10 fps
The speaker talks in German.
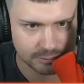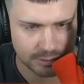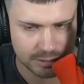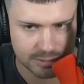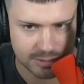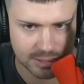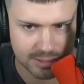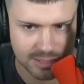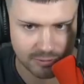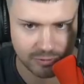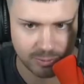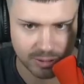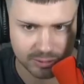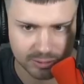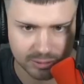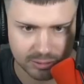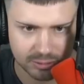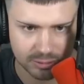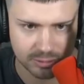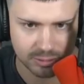es ist halt sehr verbuggt, ne?
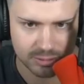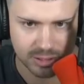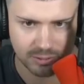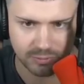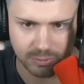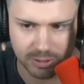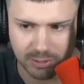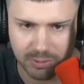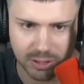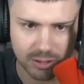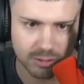Sehr verbuggt. Gib mir Geld.